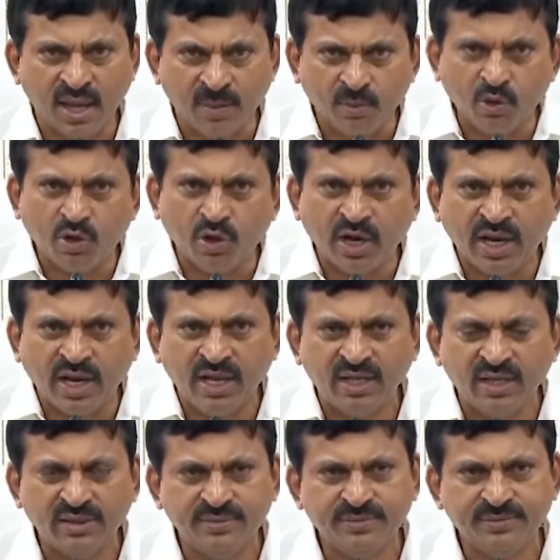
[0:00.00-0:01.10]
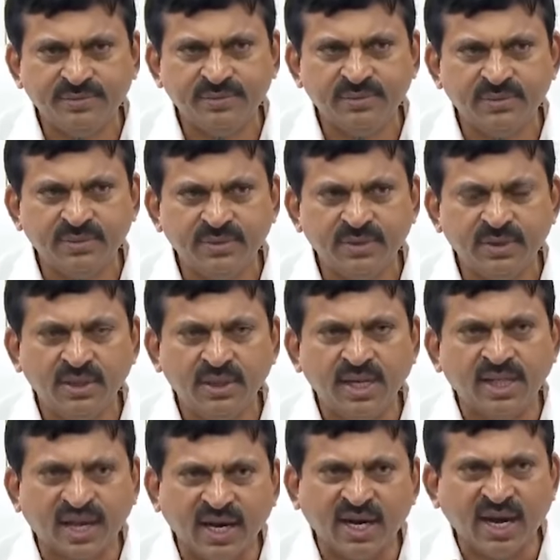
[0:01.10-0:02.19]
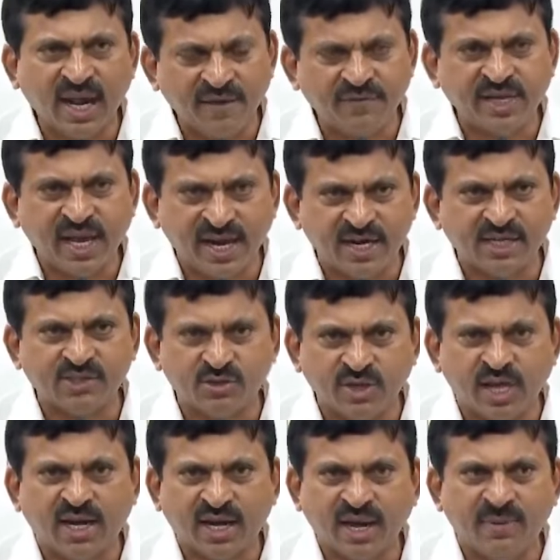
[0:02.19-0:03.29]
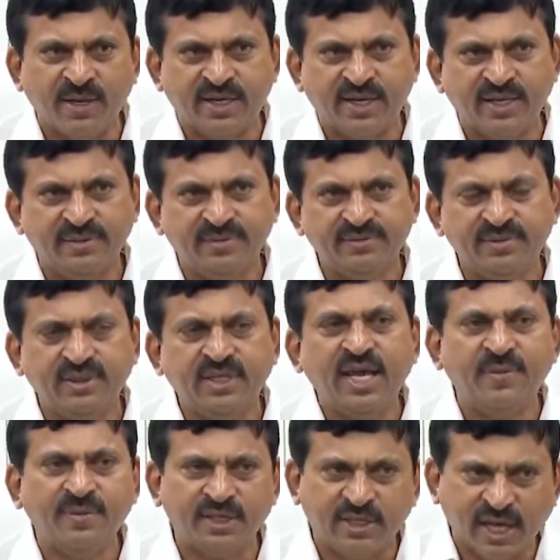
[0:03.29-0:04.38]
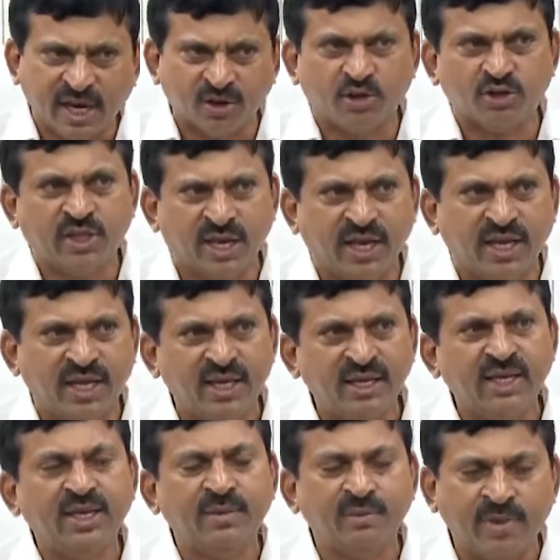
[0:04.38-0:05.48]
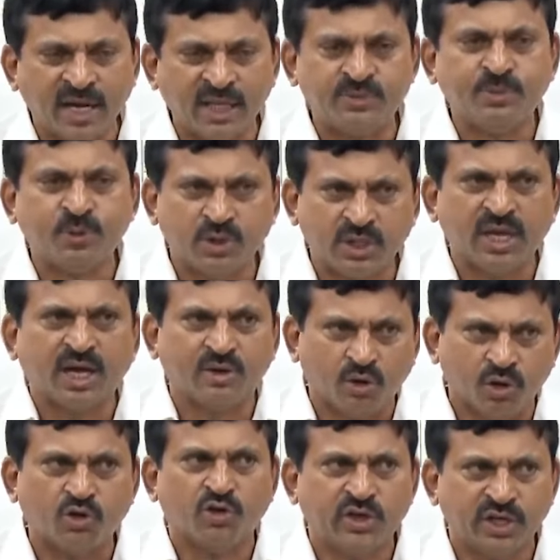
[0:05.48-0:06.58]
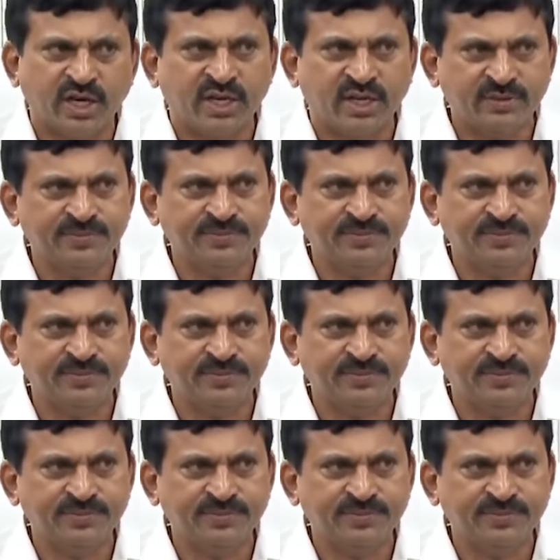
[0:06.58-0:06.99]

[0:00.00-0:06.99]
ఆ ముగ్గురిని ఎందుకంటే లైఫ్ జాకెట్స్ ఉన్నారు కాబట్టి ఏమీ జరగొద్దని మనస్ఫూర్తిగా